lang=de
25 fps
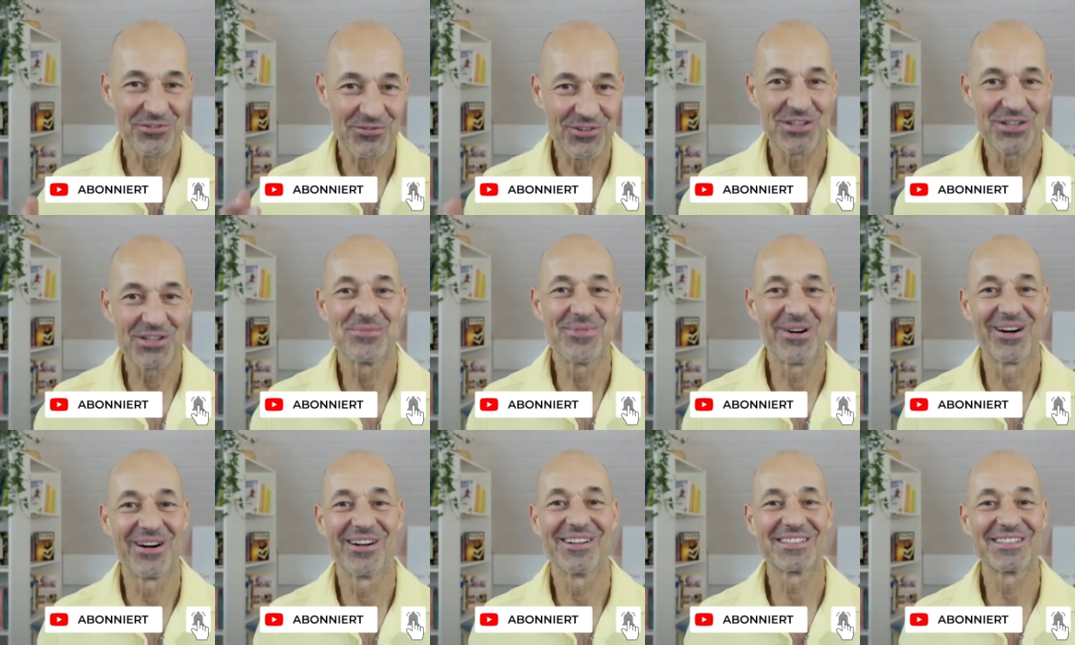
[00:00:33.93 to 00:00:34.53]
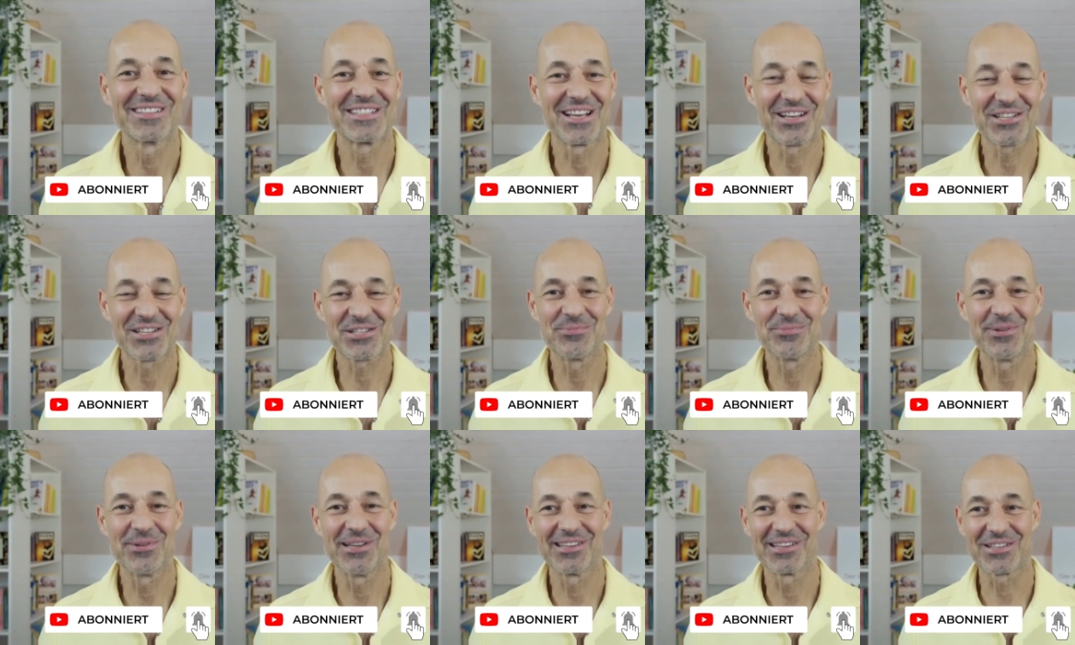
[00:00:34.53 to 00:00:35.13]
vielmals,
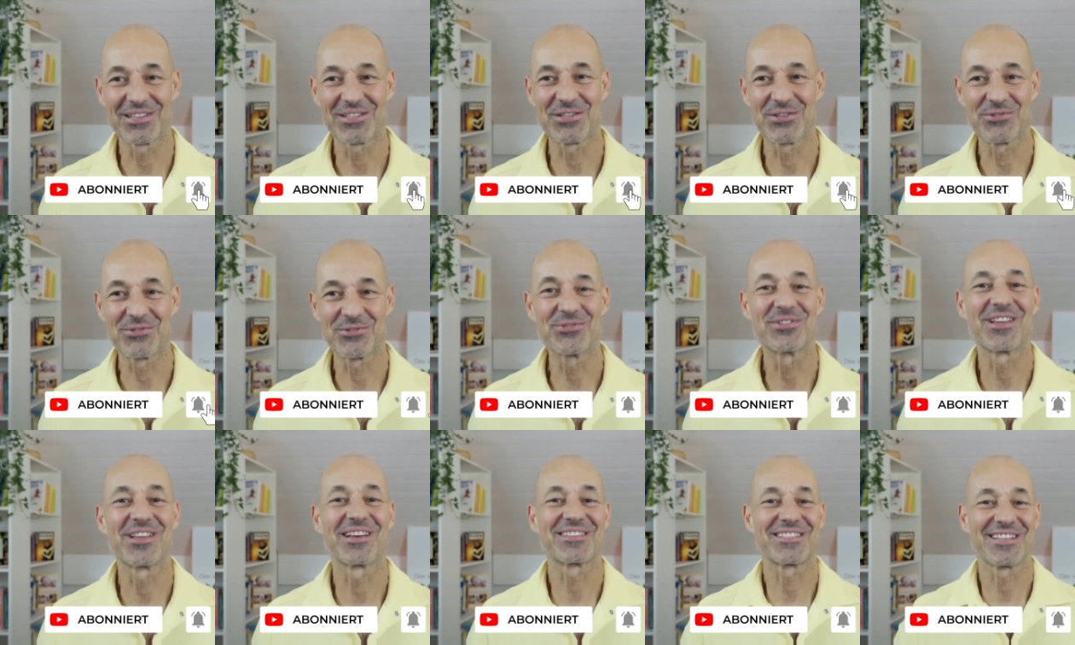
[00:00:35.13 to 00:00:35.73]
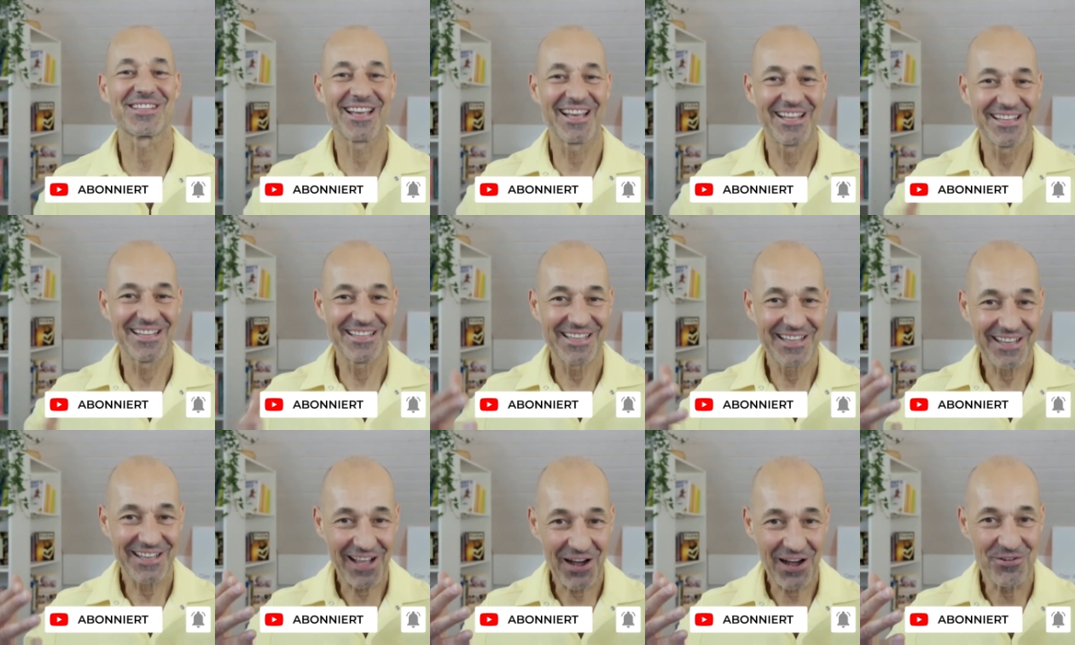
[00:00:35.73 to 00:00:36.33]
Jasmin, dass du das
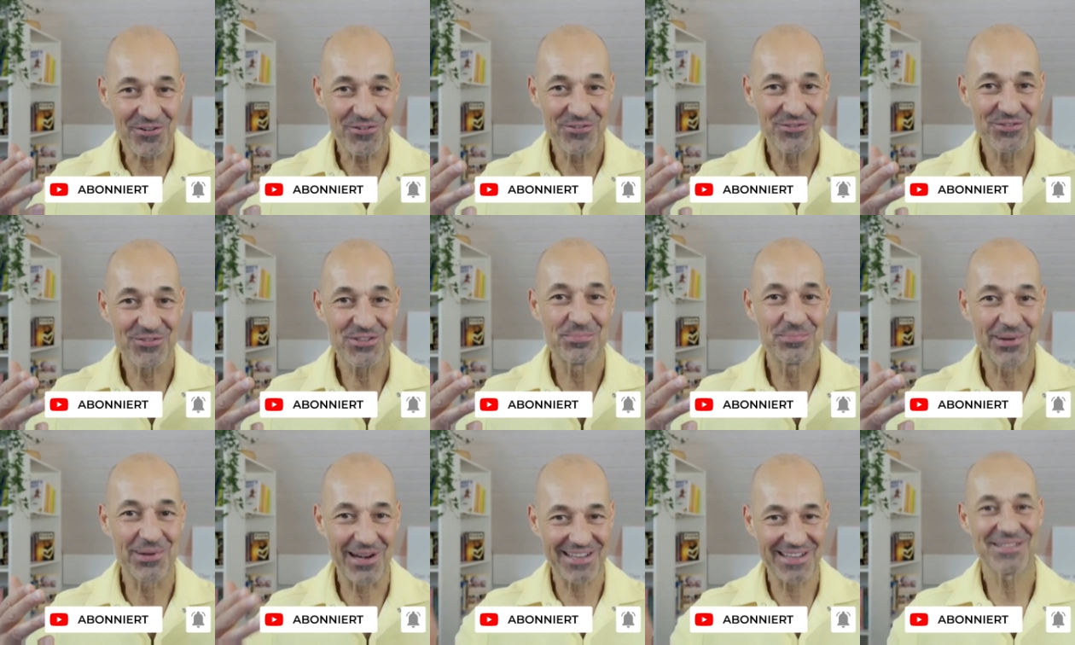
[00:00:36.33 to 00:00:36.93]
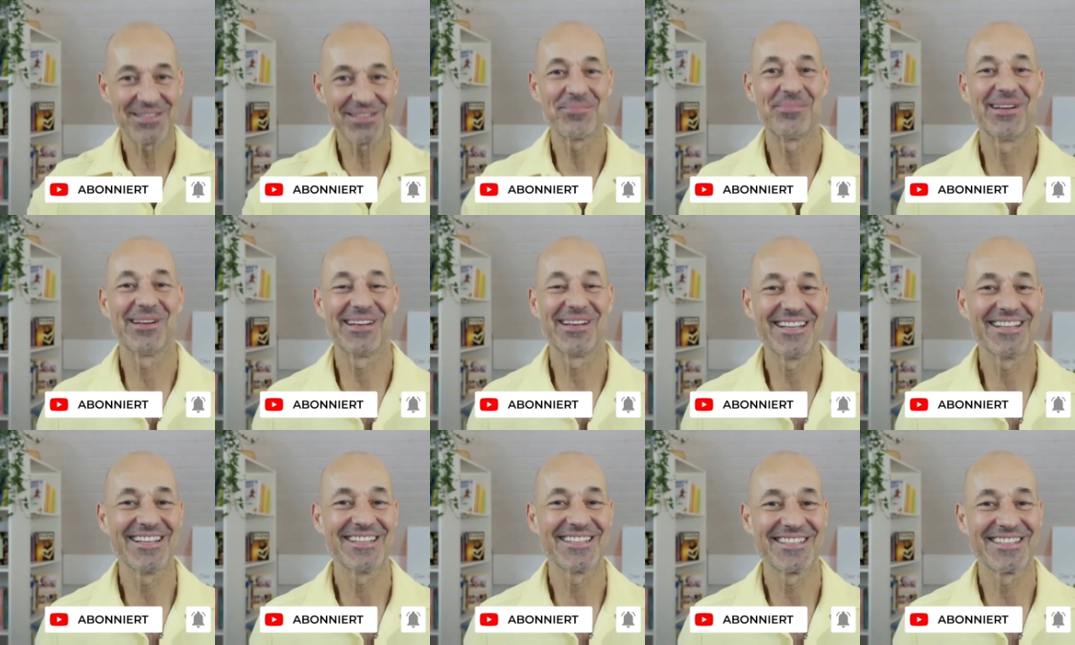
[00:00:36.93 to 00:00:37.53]
endlich aufs Brett
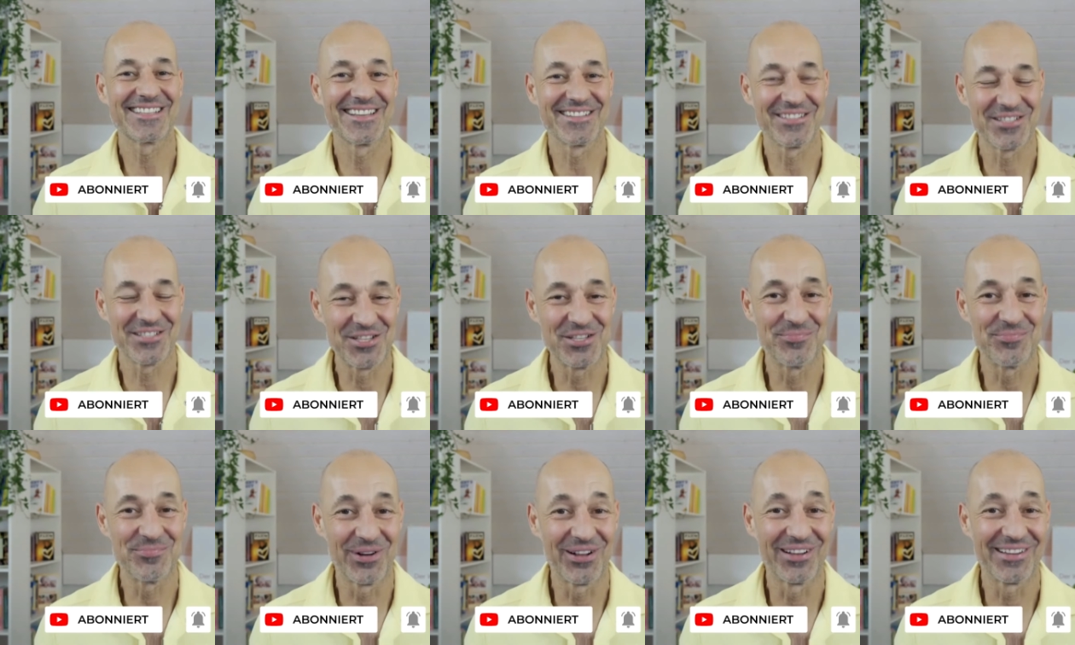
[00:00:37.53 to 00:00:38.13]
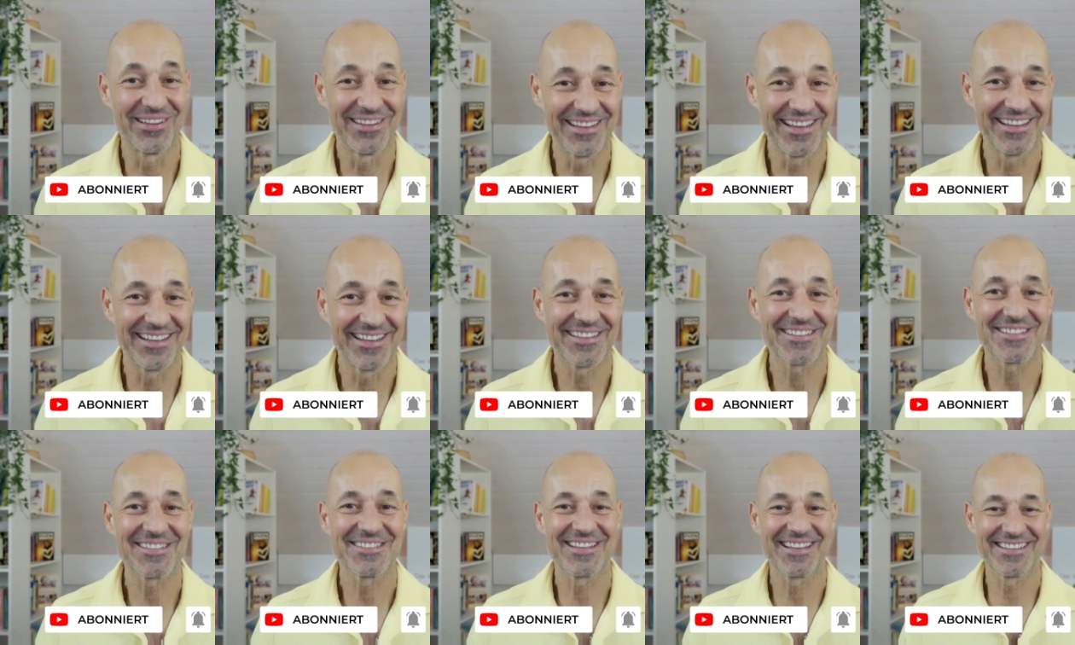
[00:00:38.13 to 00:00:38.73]
bringst. Das ist mal die
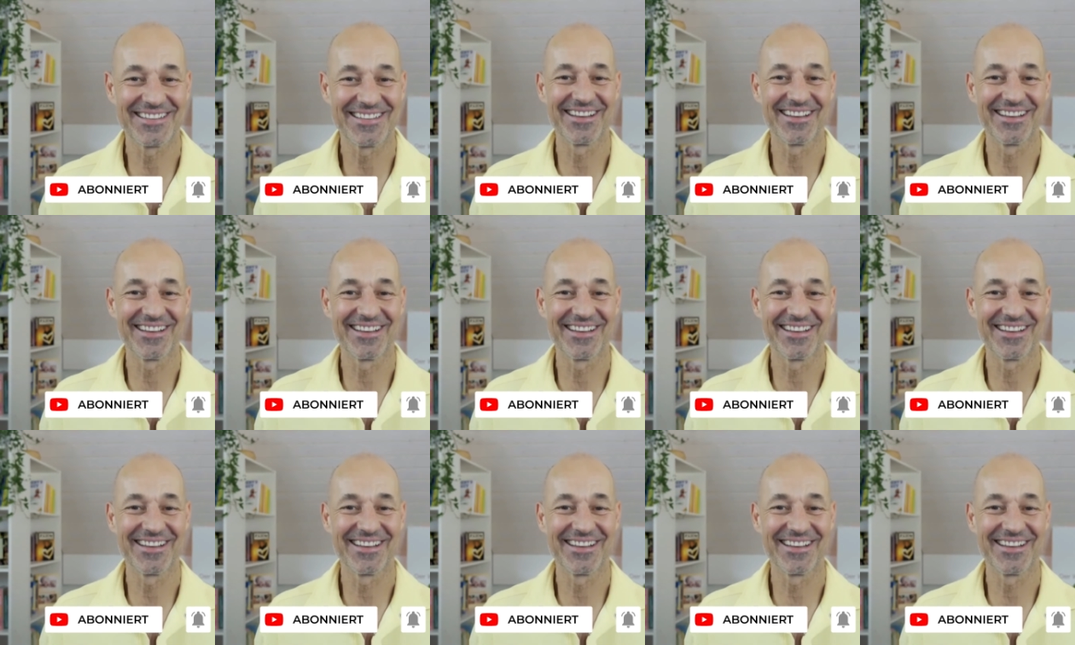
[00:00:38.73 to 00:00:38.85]
erste